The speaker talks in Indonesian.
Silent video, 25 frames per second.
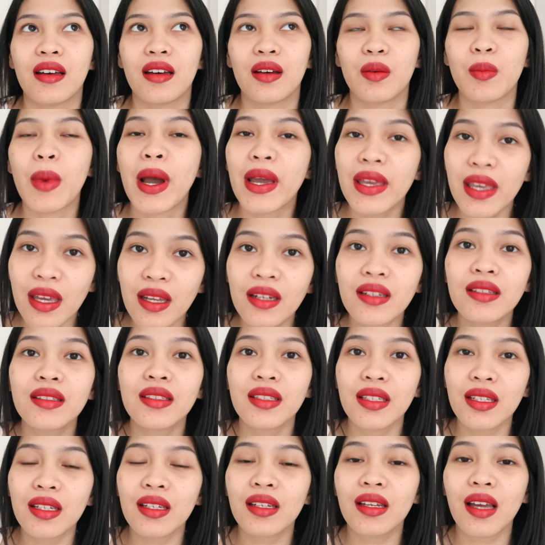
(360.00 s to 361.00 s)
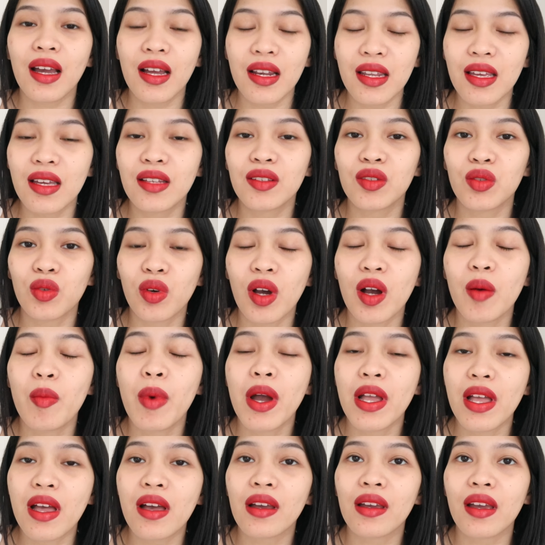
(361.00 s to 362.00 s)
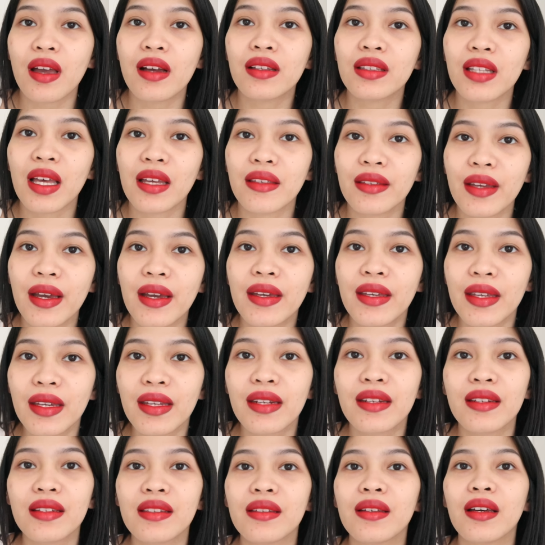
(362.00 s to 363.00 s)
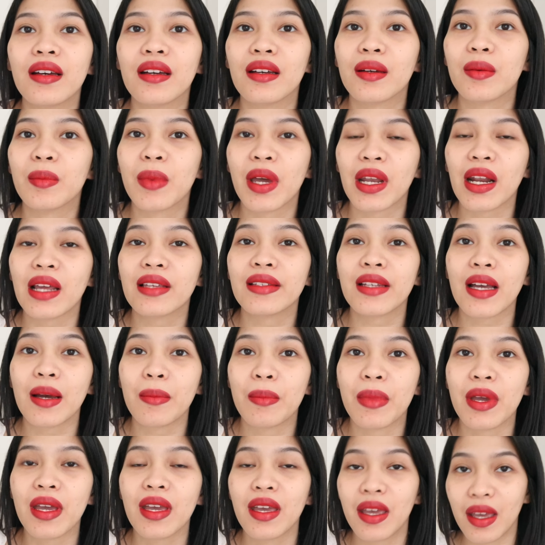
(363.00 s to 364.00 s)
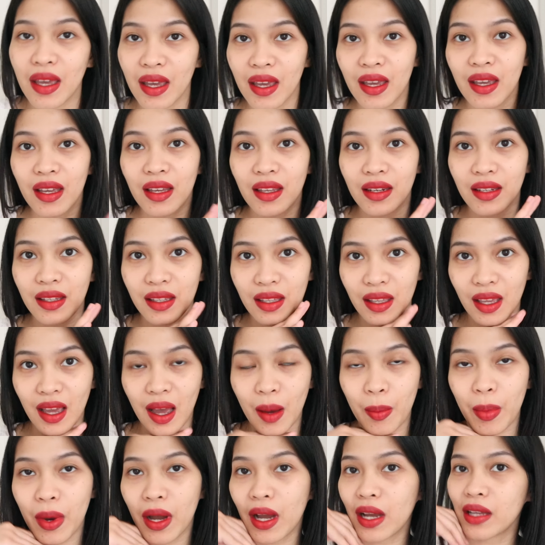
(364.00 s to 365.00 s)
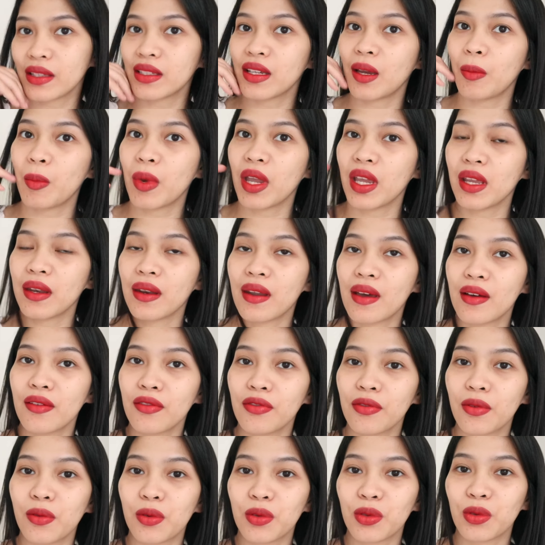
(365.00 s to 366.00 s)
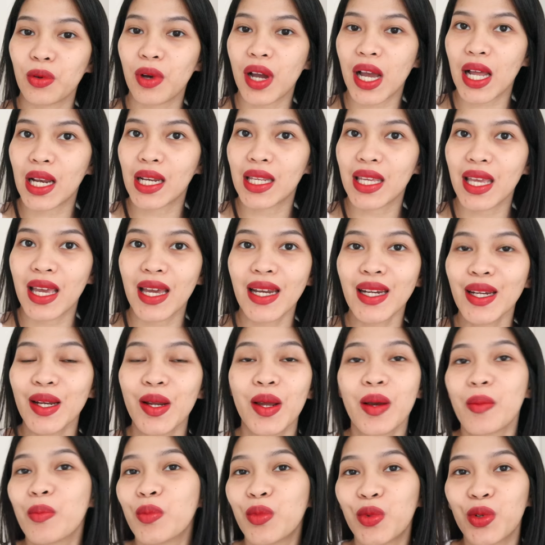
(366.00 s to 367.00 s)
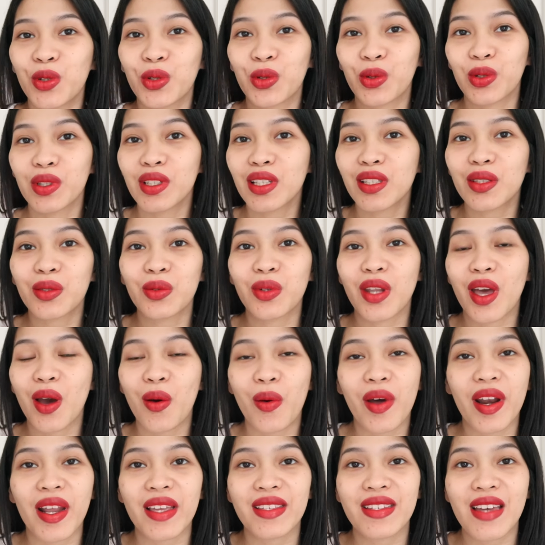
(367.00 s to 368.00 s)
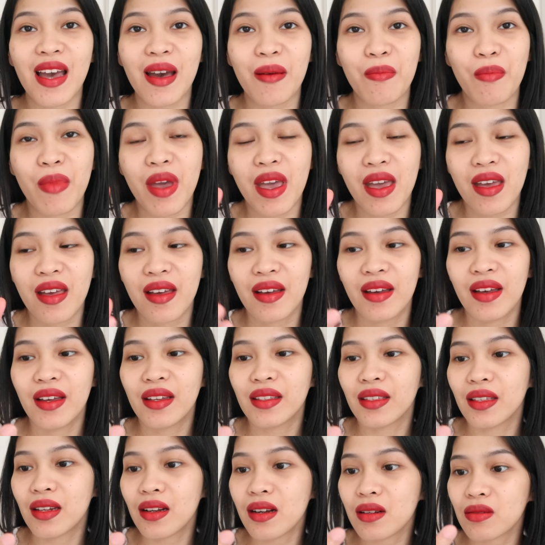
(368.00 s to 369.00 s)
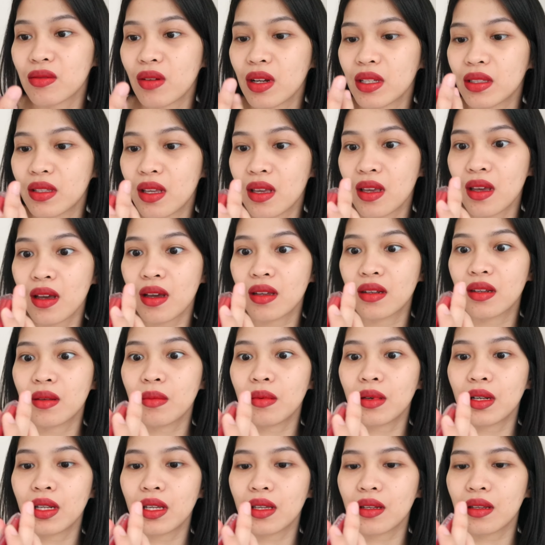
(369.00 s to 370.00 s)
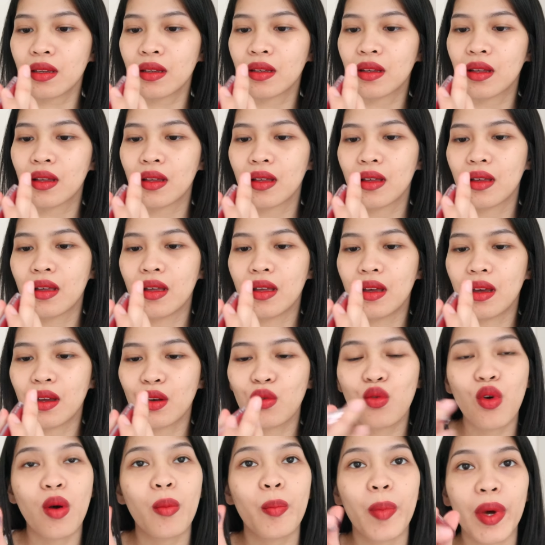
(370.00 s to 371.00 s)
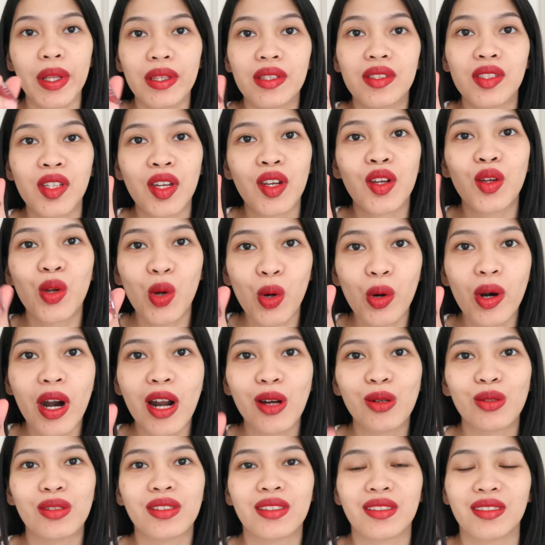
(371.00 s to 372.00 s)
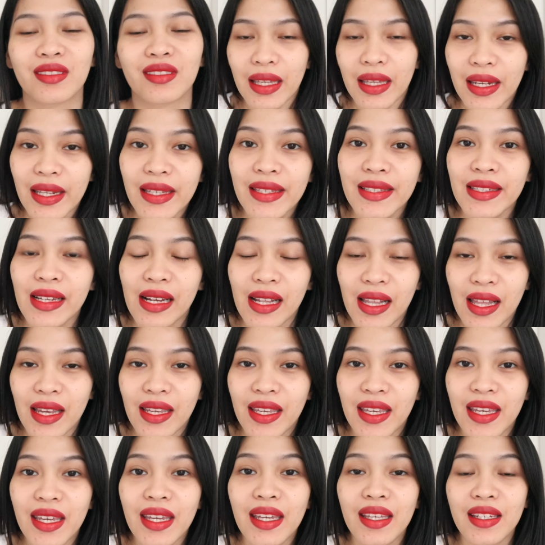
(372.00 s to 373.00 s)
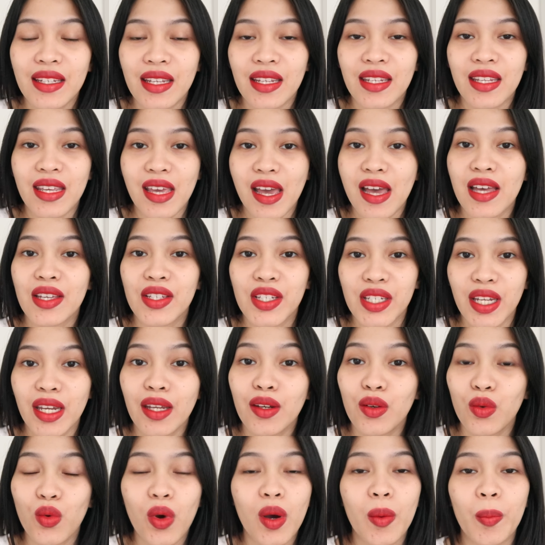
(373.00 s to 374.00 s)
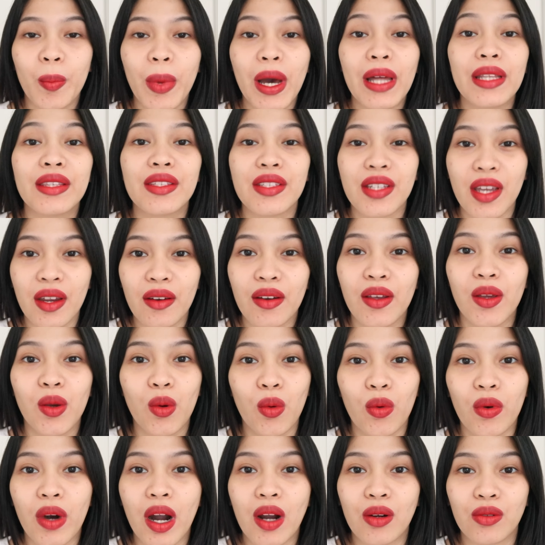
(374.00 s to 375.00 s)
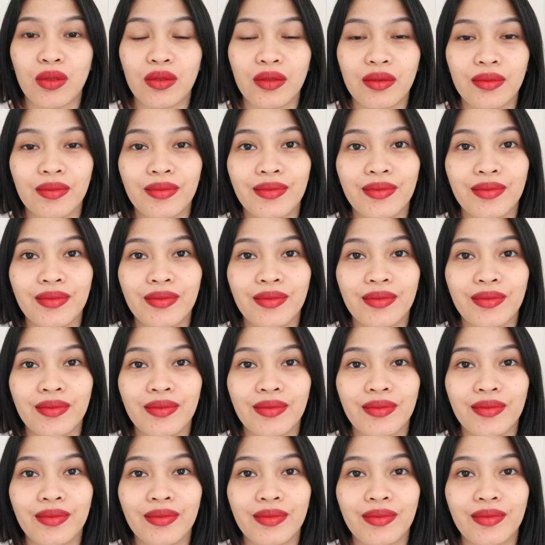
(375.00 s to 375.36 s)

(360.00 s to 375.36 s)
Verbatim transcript: Mayan sih kalian suka banyak yang tanyain uh, merah cabai ini apakah cabai enough untuk kalian? Mulutku sih sudah warna cabai. Jadi langsung aja ya dibeli nih. 24 cherry go round. Jadi sekali lagi ini dia She 24 cherry go round.